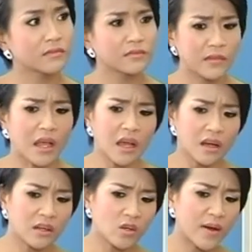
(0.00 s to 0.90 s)
นะคะ
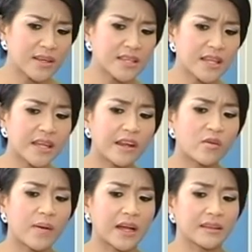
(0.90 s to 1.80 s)
เคอร์คิวมาซีอีเนี่ย
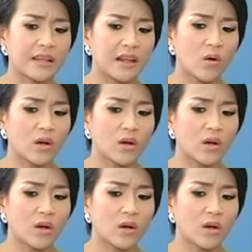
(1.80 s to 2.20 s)
โดยปกติเราเค